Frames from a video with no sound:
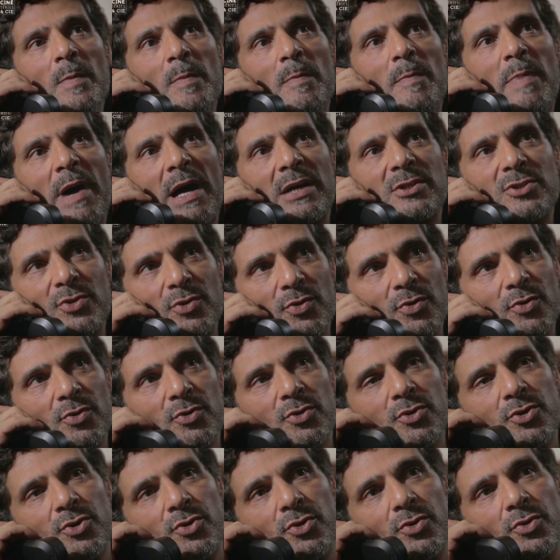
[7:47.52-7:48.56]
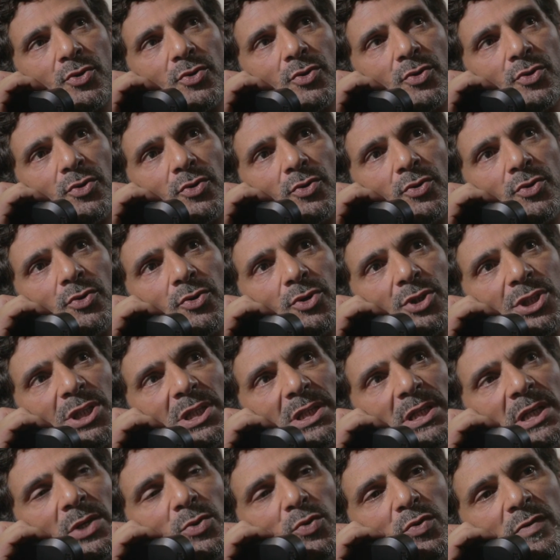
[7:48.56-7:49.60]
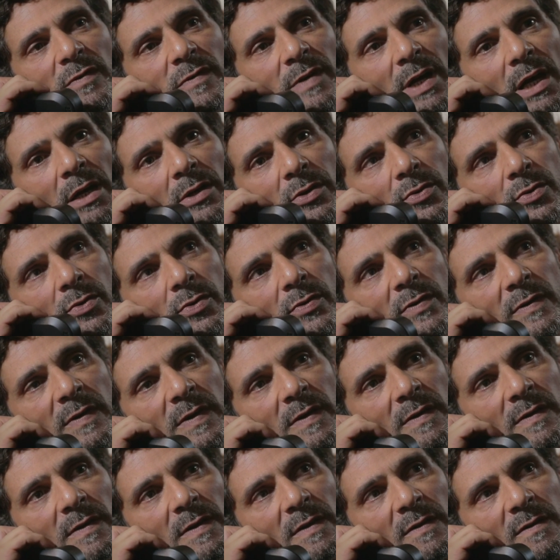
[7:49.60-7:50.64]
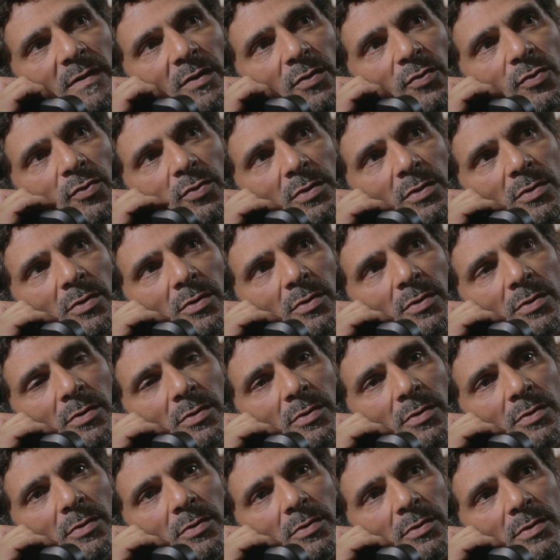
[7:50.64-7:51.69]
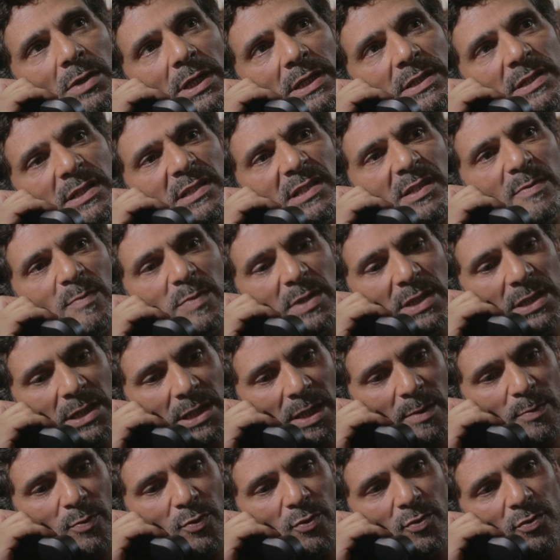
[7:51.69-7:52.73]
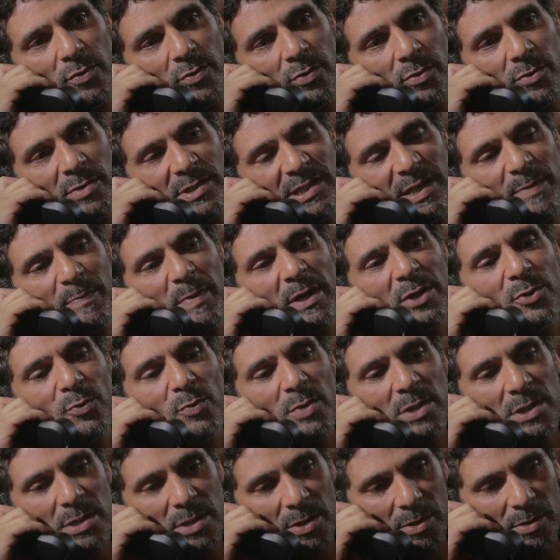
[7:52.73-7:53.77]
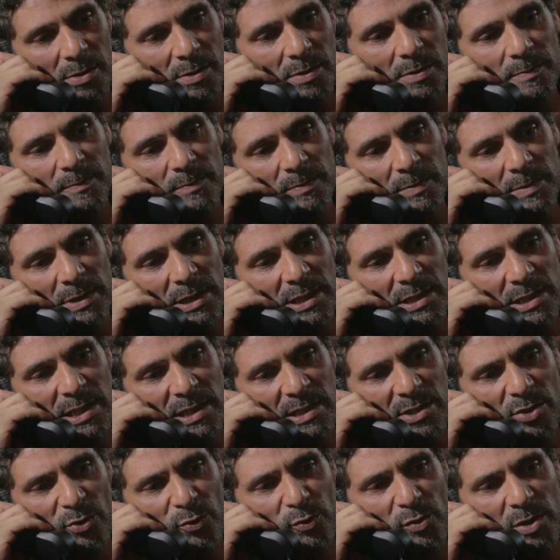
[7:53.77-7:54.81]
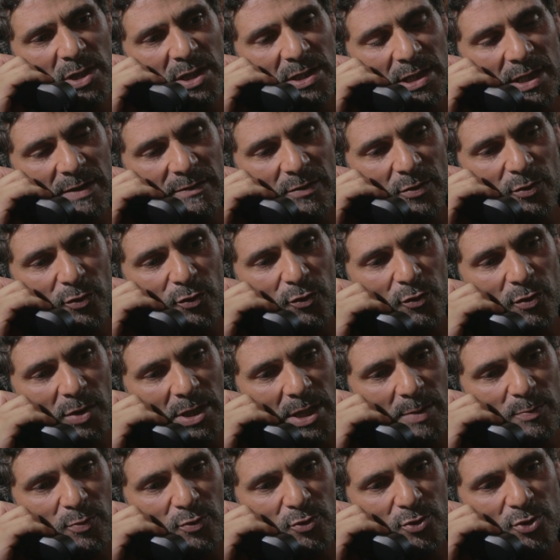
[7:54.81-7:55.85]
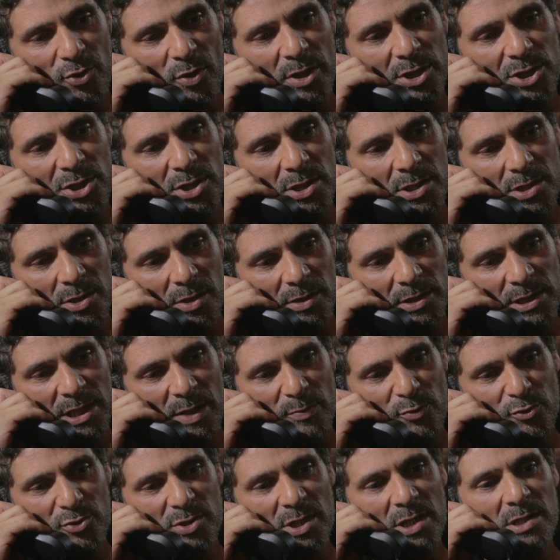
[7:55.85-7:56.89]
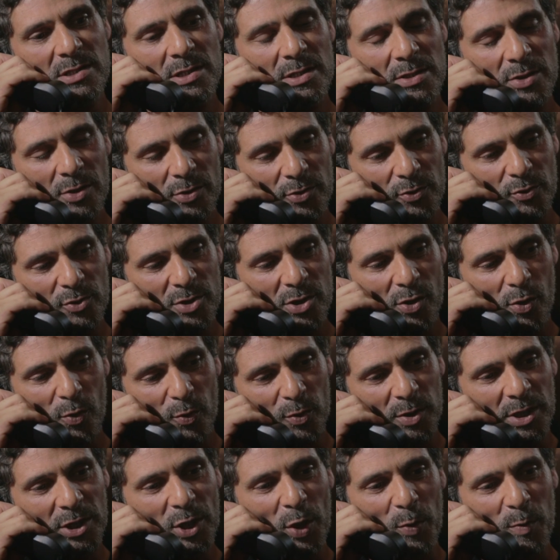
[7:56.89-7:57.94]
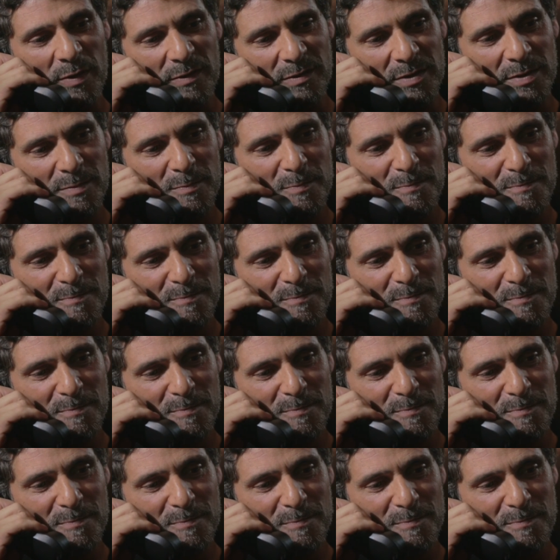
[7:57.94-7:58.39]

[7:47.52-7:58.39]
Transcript: parce que j'ai découvert que c'était sans doute la discipline la plus euh, épanouissante et c'est sans doute l'aventure la plus enrichissante et la plus excitante que j'ai rencontrée dans ma vie.